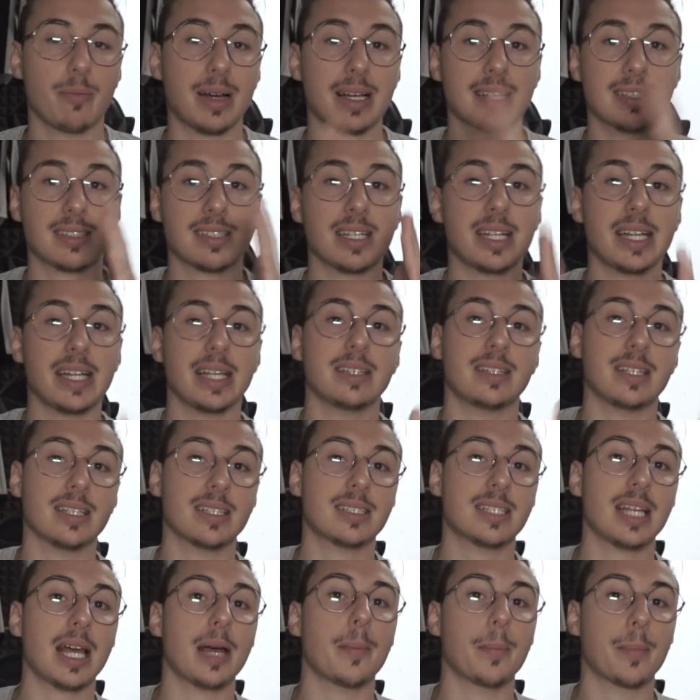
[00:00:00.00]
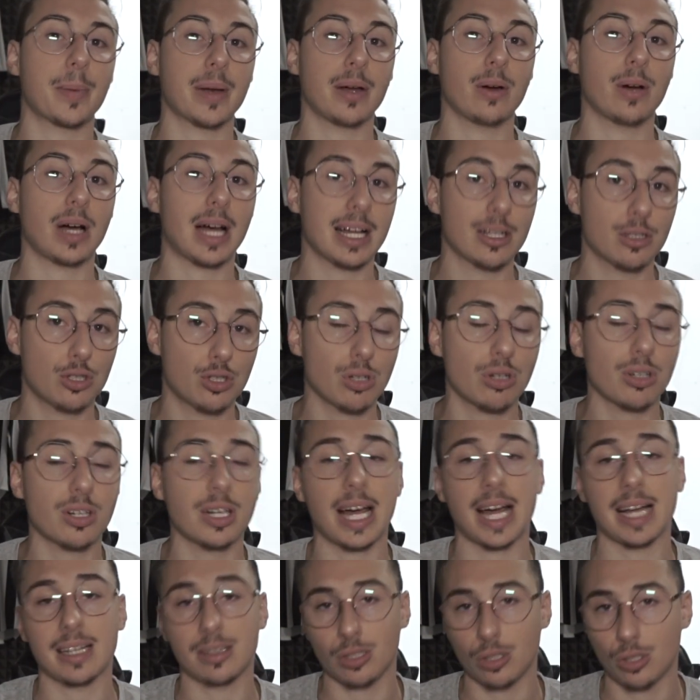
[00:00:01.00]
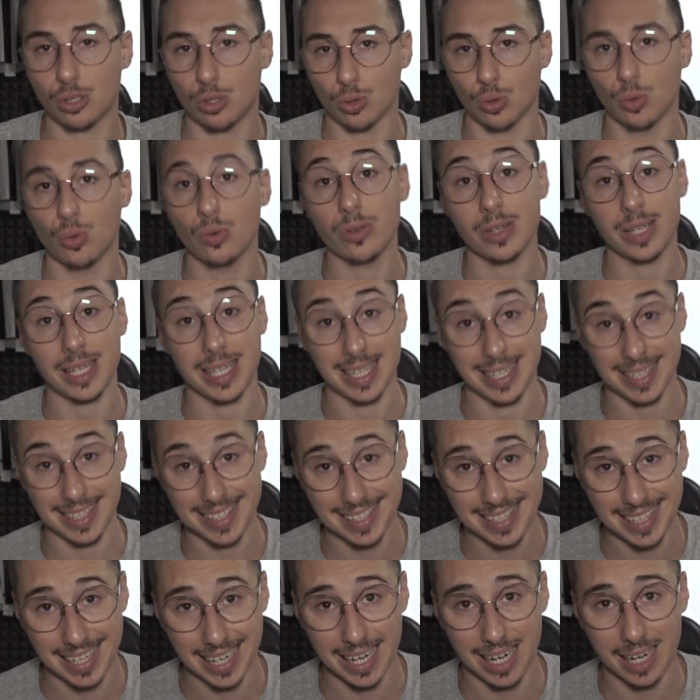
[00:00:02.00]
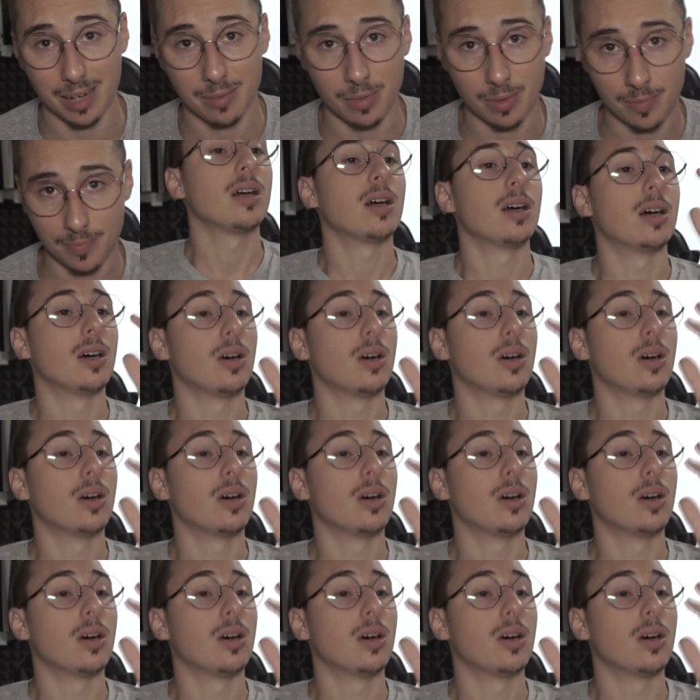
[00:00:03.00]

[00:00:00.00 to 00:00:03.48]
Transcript: ma sarete sempre aggiornati su Instagram.